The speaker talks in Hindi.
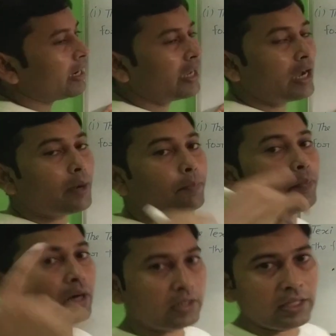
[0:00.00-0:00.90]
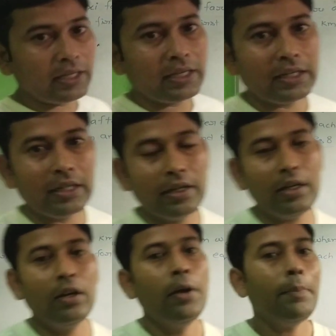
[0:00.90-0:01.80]
आगे आप बढ़ते हैं
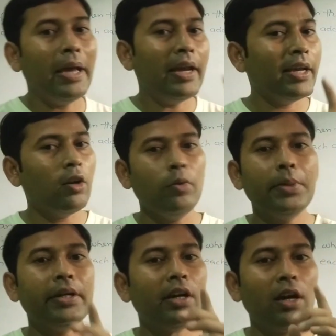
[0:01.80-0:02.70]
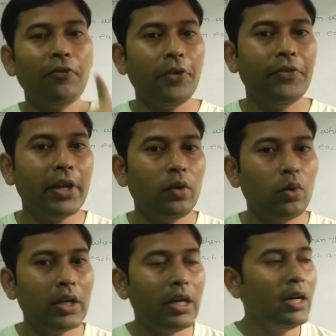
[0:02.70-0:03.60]
अगर पहले किलोमीटर का फिफ्टीन
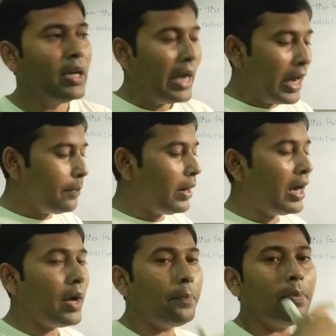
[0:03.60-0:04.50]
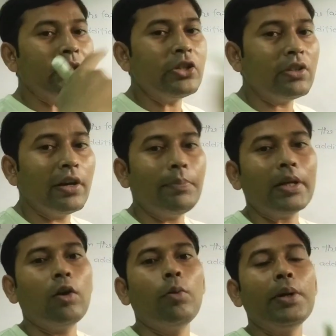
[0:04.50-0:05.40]
हो गया अब आप जितने
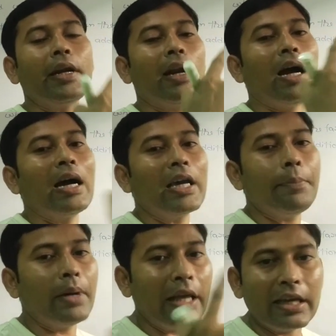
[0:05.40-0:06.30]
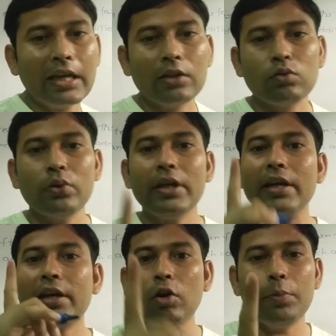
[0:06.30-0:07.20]
भी किलोमीटर आगे बढ़ेंगे तो एक